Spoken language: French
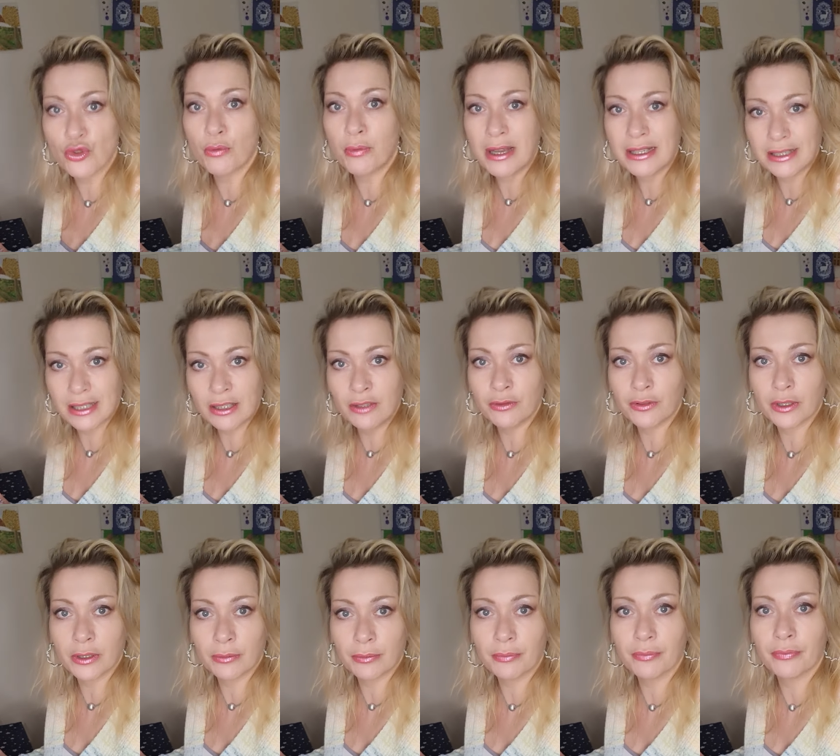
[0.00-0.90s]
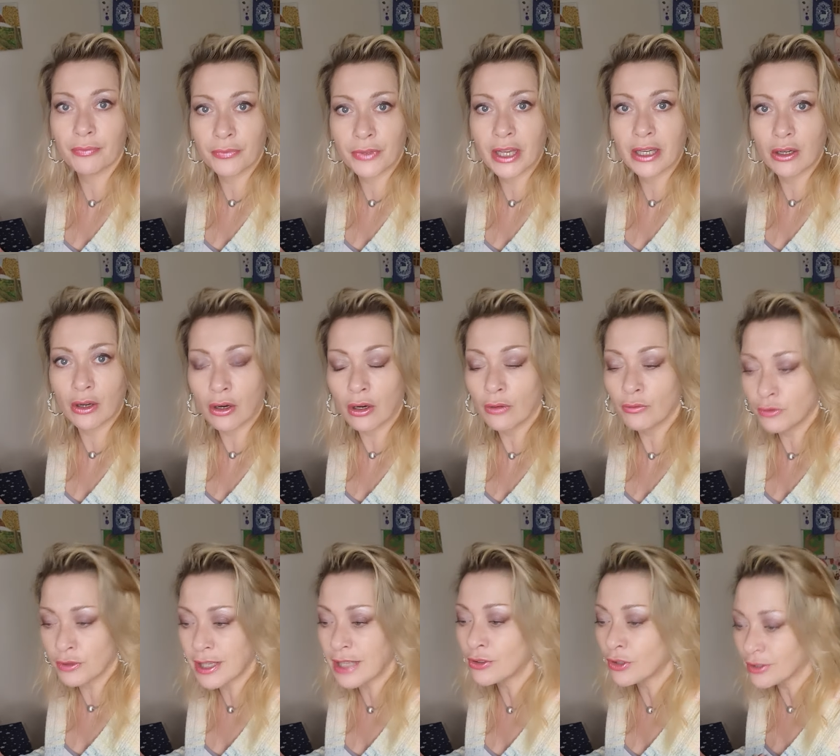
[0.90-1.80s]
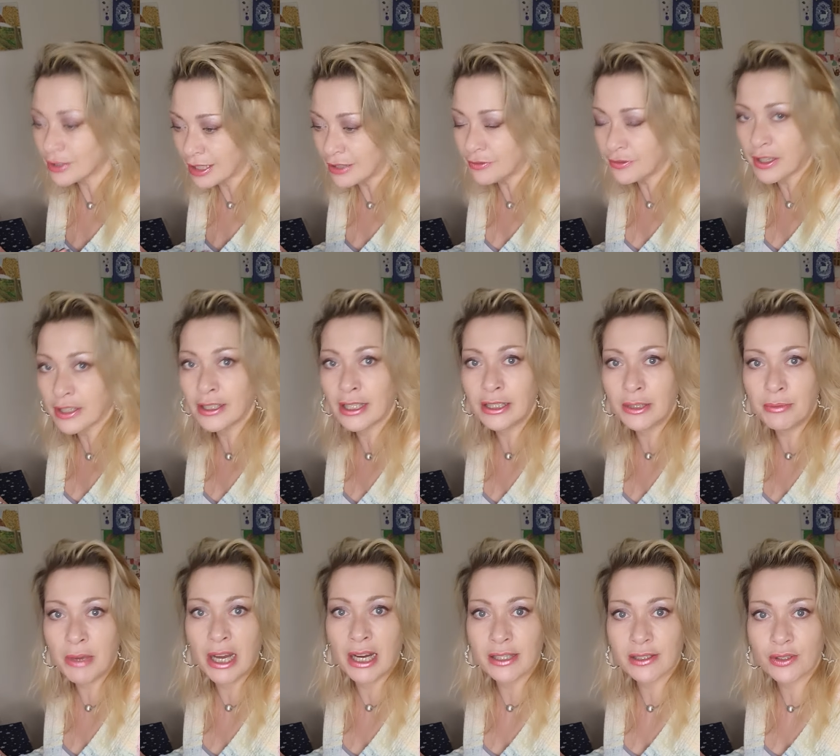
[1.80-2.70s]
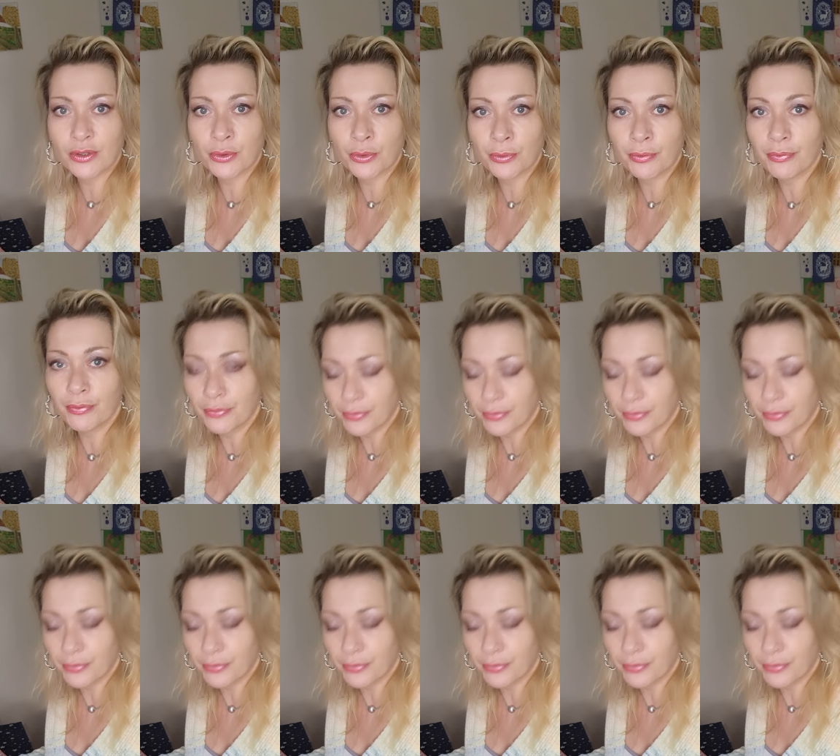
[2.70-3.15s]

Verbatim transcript: ce passif. Hein. D'accord Vous êtes en train de faire des libérations.